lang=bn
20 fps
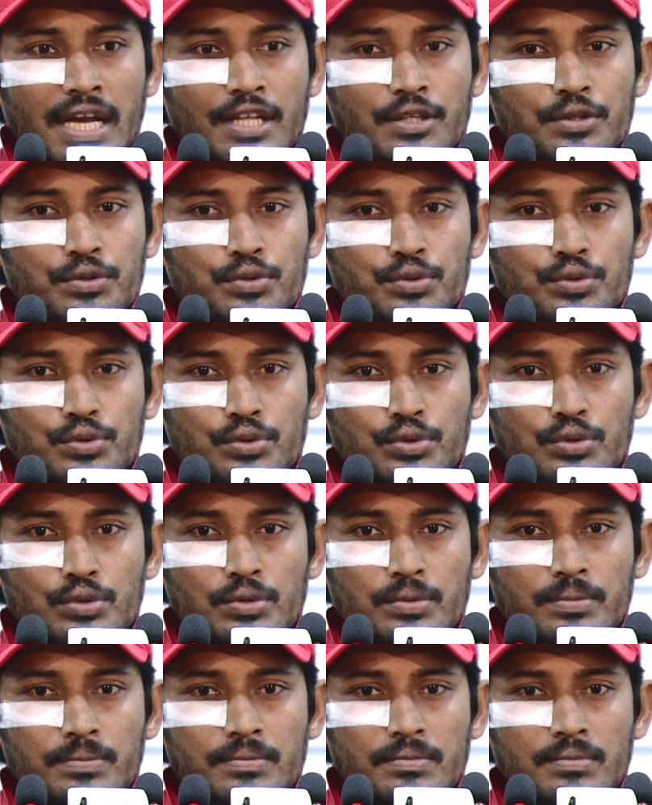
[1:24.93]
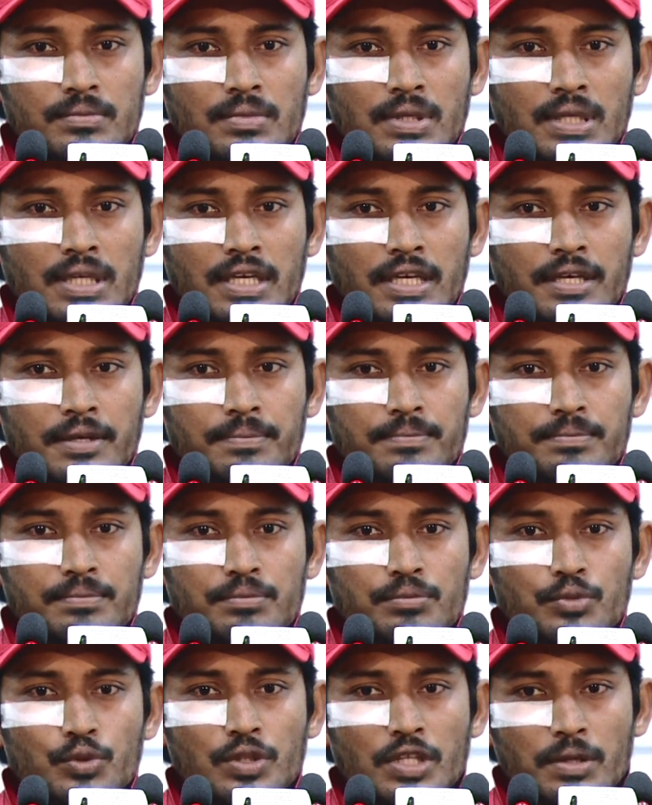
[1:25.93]
এতটুকু মানে
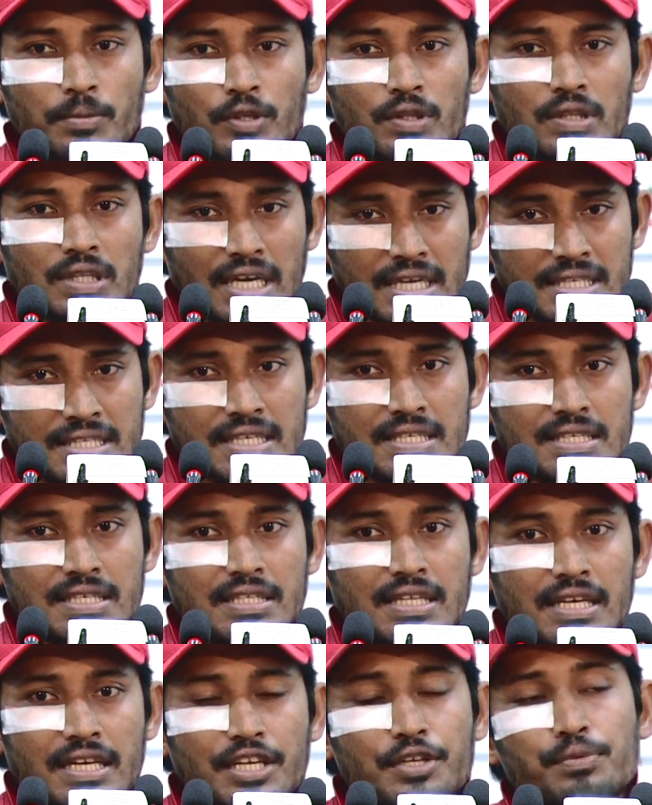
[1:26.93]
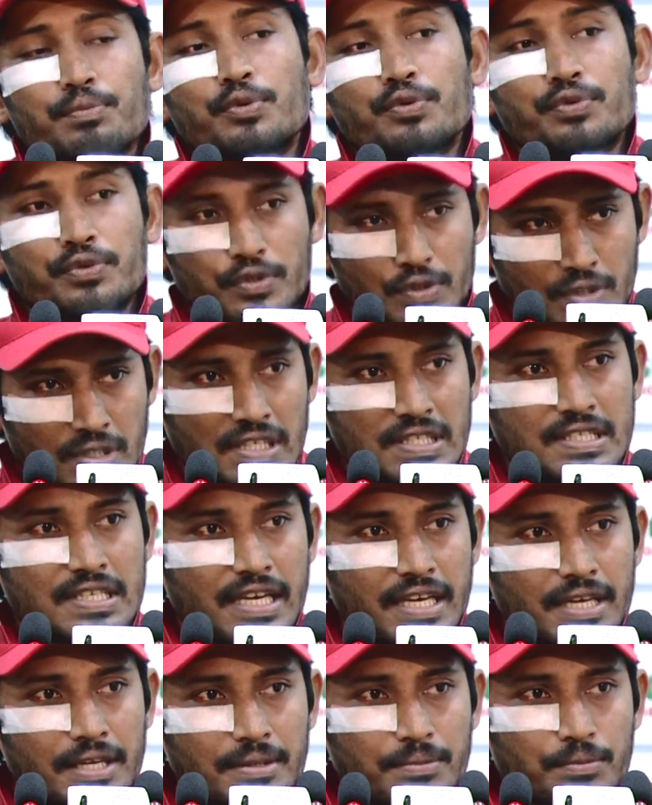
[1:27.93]
বুদ্ধিমত্তা আছে যে তারা ইমপ্রুভ করতে
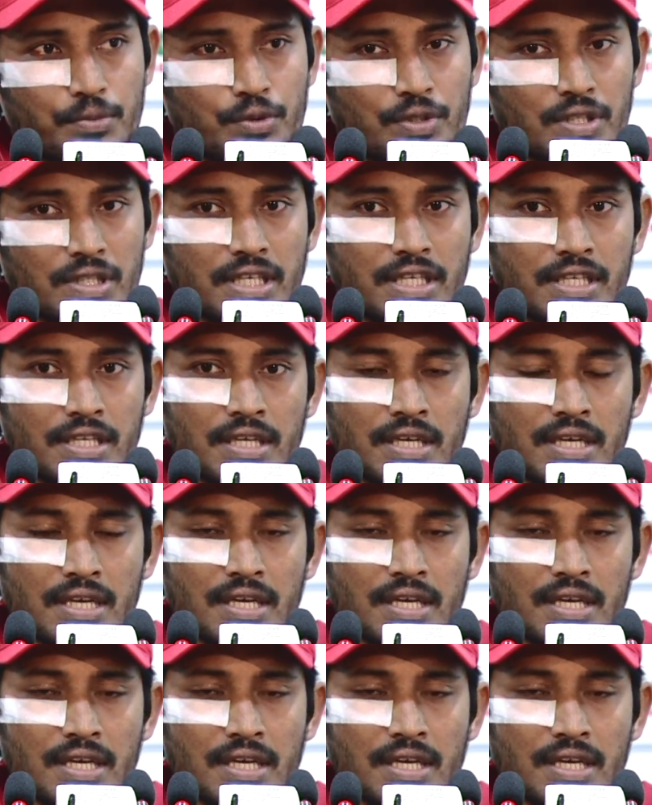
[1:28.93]
চায় প্রতিদিন